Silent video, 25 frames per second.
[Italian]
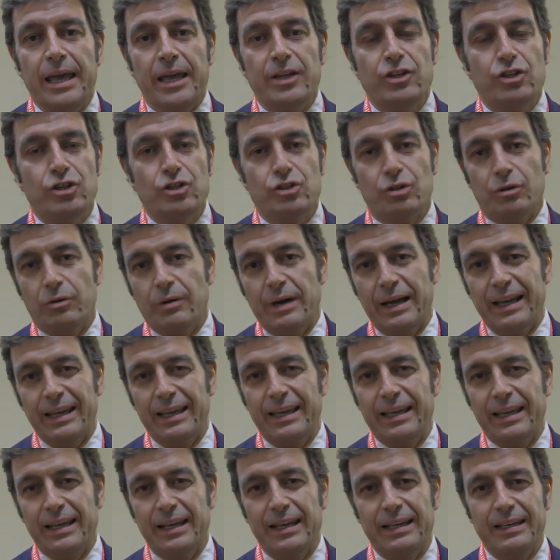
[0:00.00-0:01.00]
e ci sono
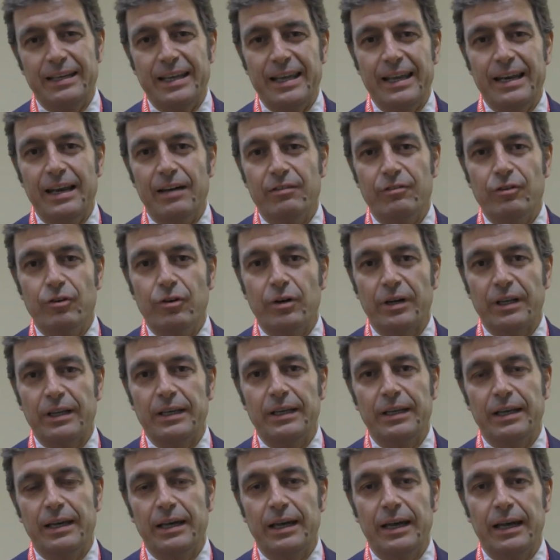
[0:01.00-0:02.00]
anche dei
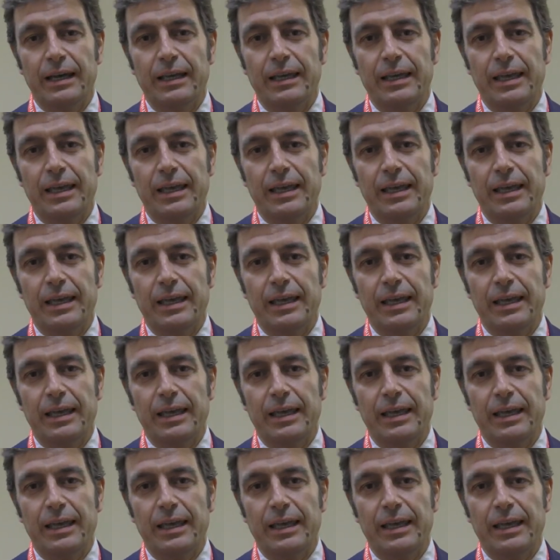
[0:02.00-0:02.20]
lavori eh,